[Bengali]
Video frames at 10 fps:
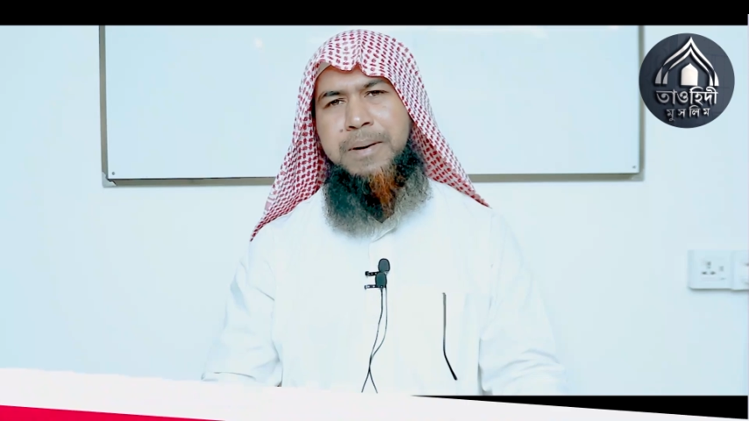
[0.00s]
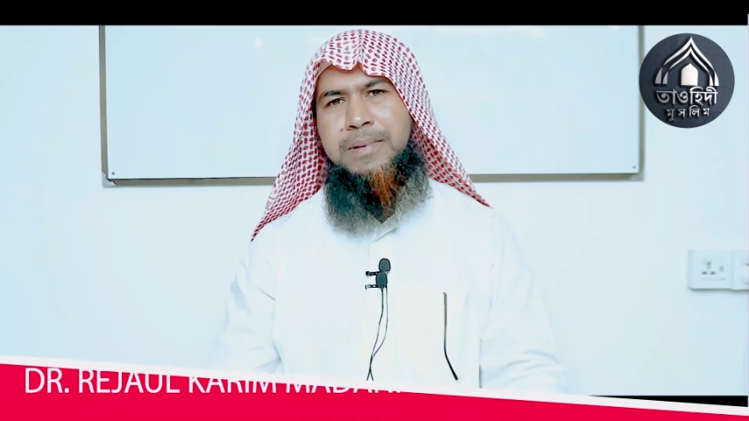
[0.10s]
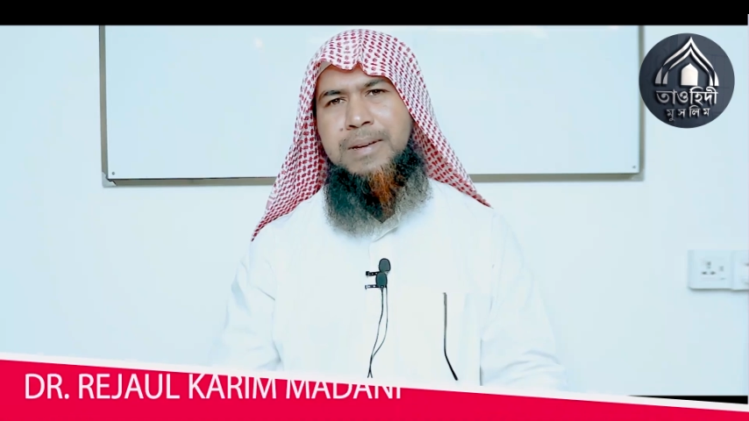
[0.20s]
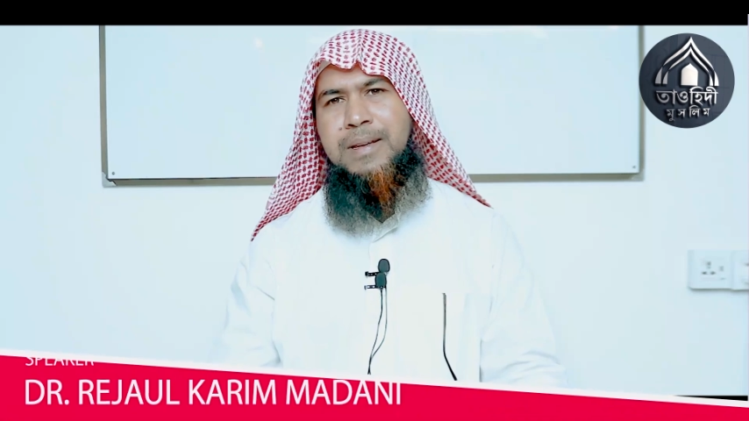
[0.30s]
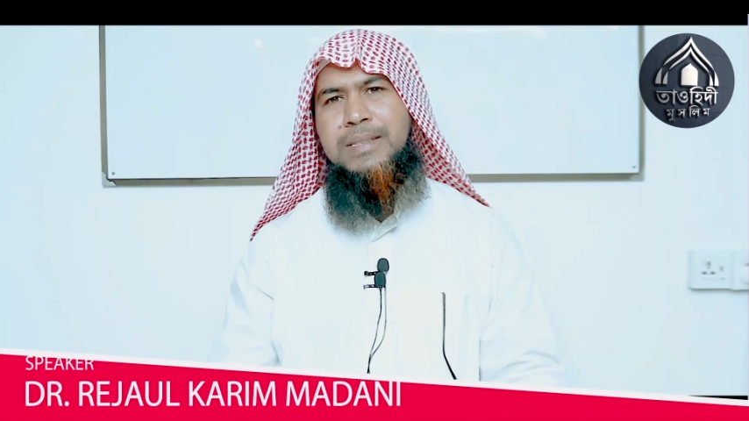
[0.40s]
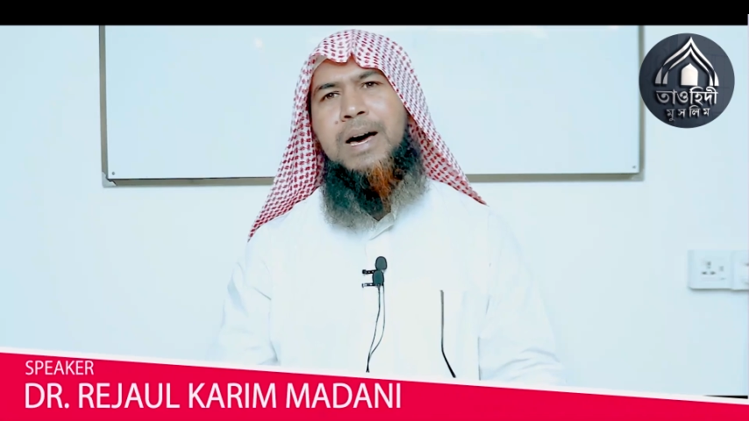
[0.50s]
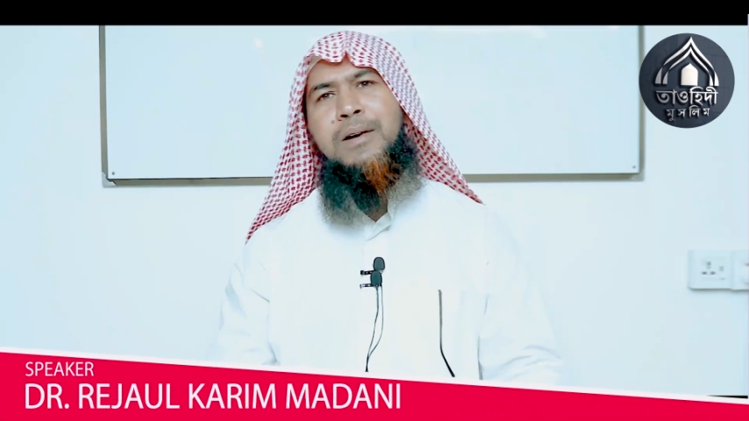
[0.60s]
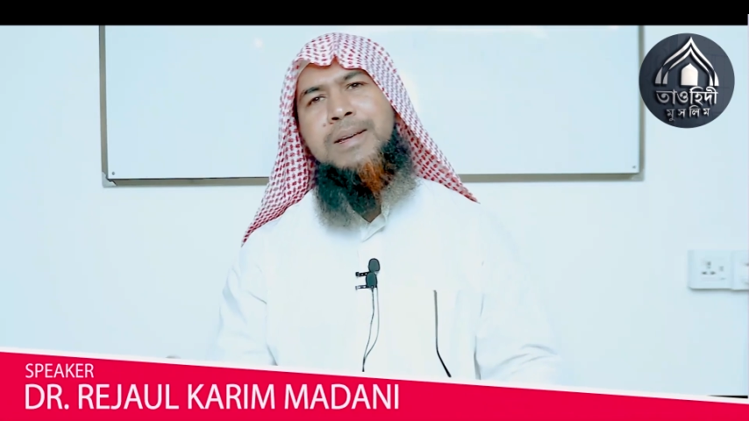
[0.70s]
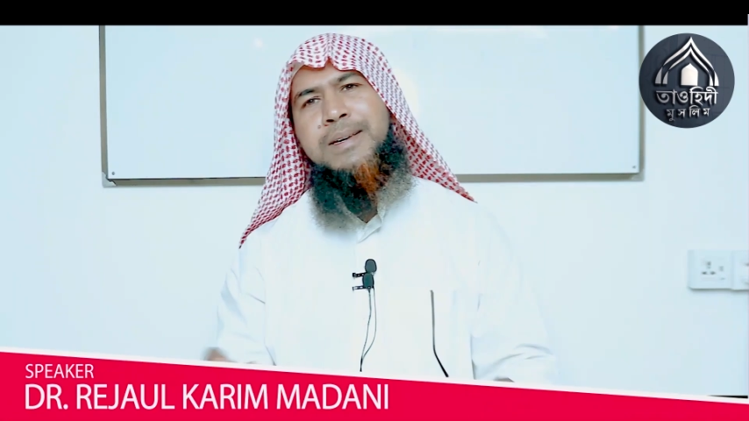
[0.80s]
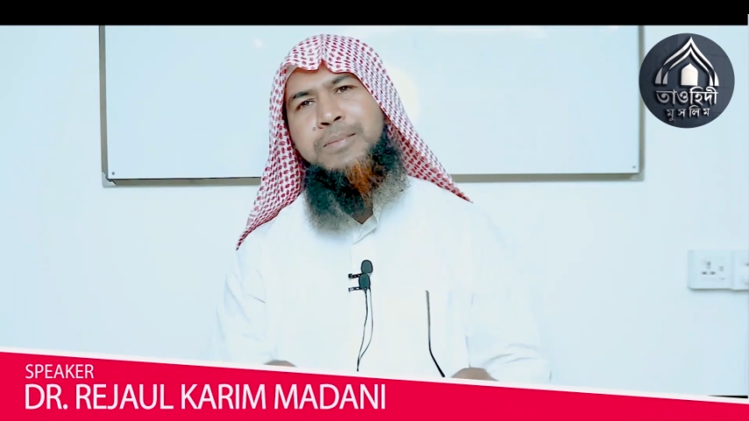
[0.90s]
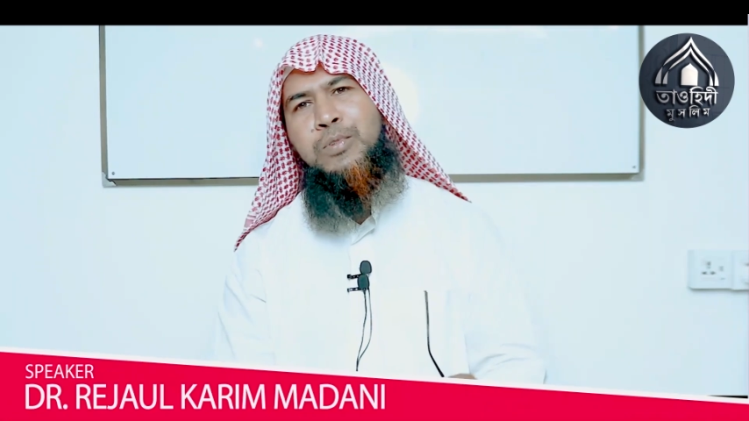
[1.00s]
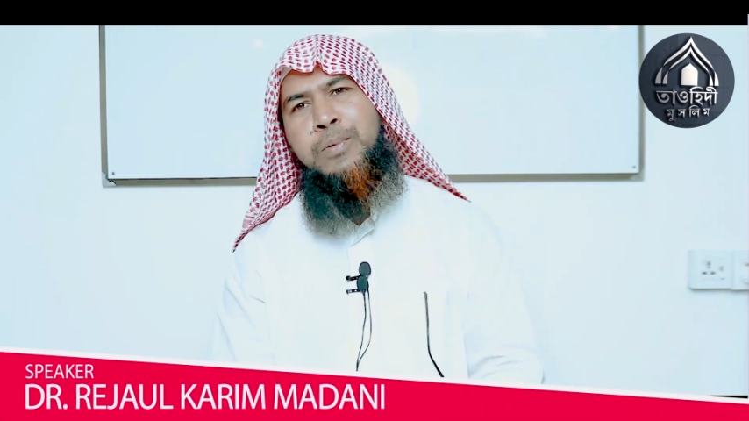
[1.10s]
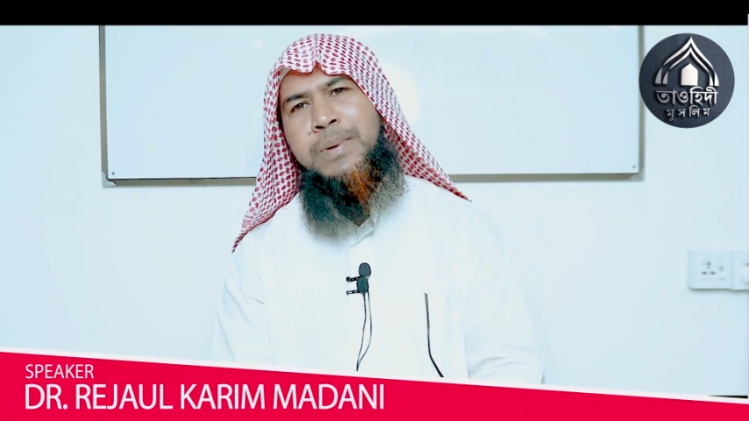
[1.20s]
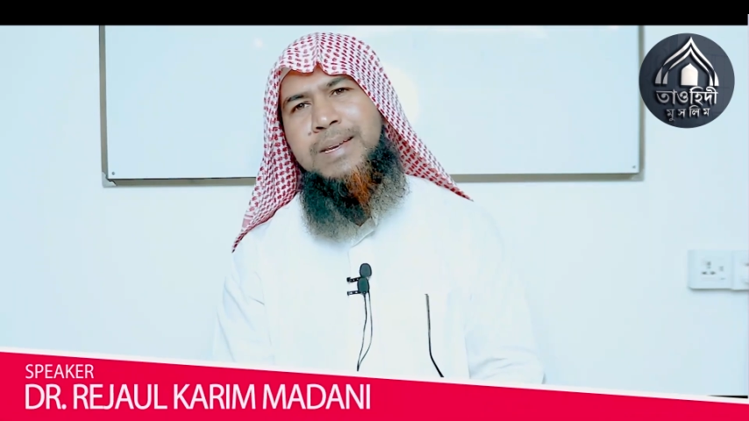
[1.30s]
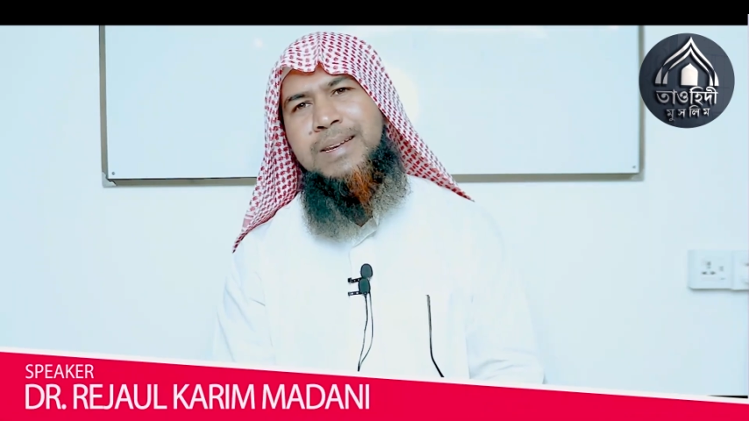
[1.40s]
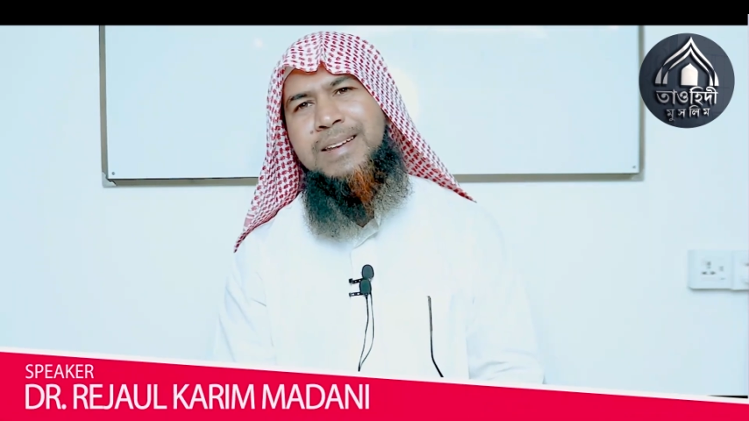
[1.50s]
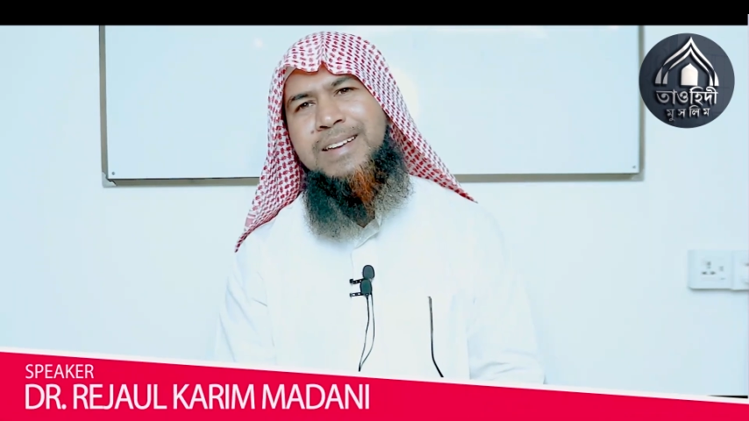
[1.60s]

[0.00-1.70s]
পাবেন তাহলে কি বলবেন